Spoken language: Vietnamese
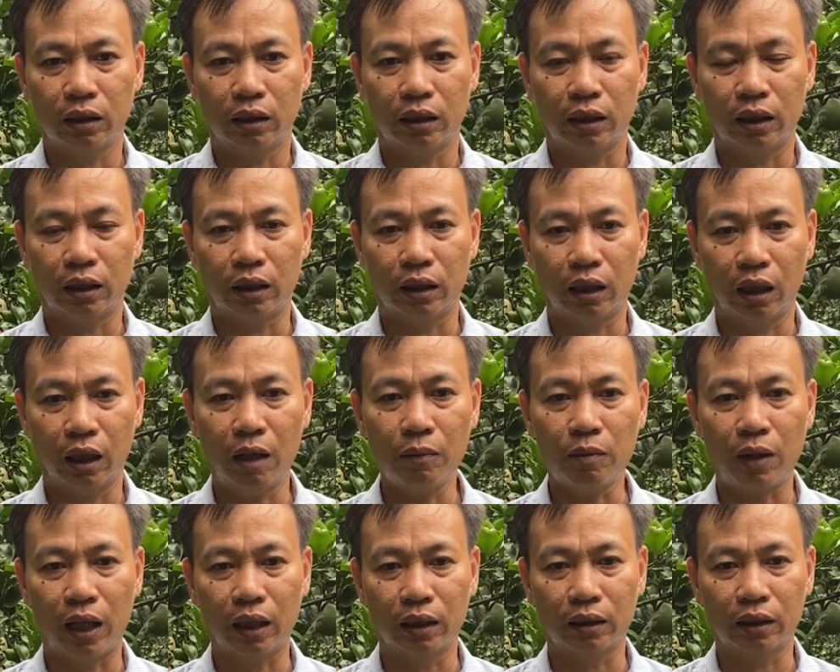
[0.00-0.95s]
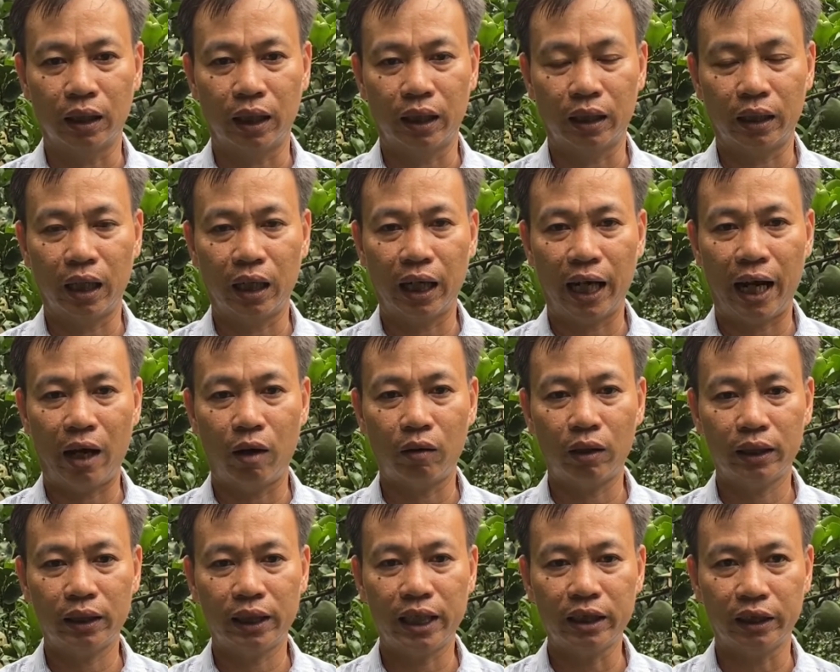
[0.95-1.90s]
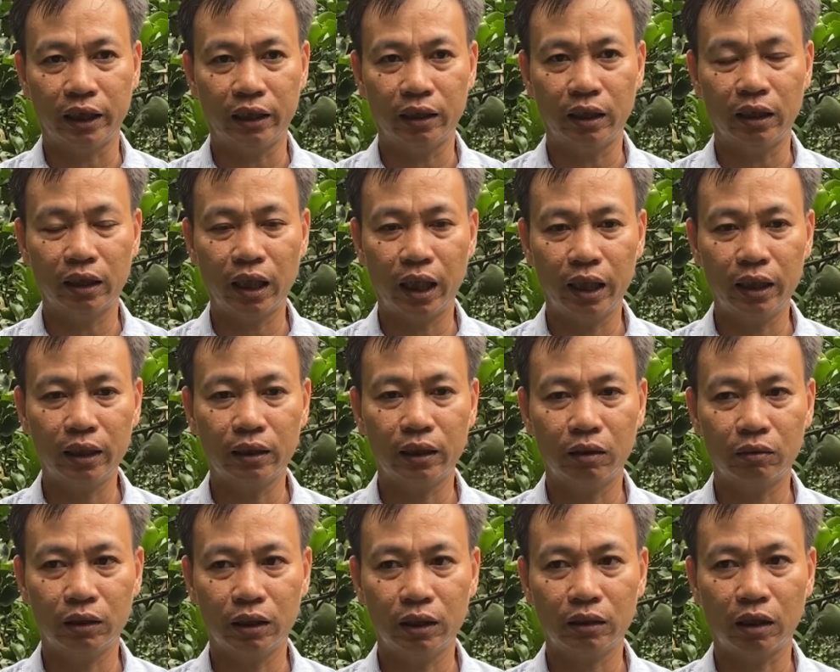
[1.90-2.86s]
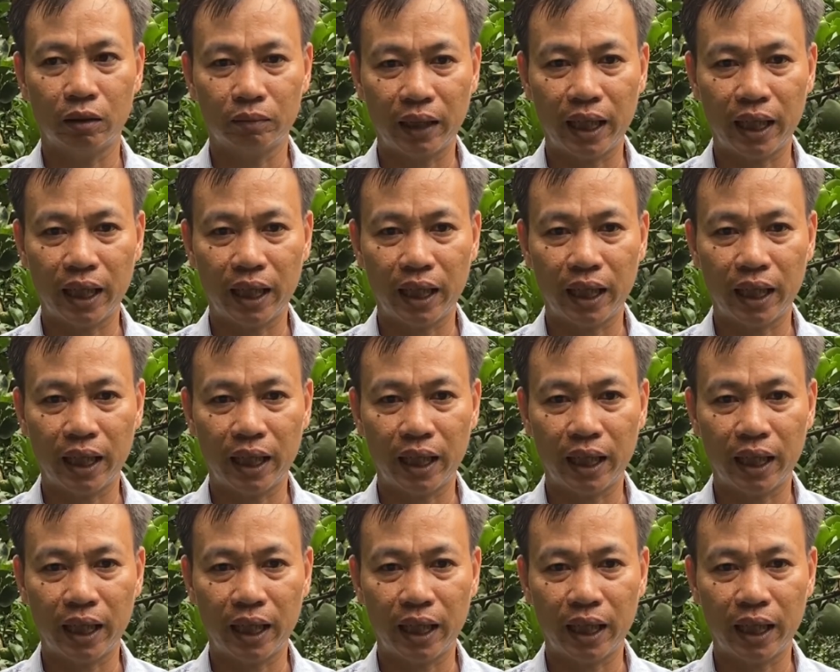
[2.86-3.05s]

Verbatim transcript: à, góp phần là nâng cao cái giá trị kinh tế đối với cái tổ hợp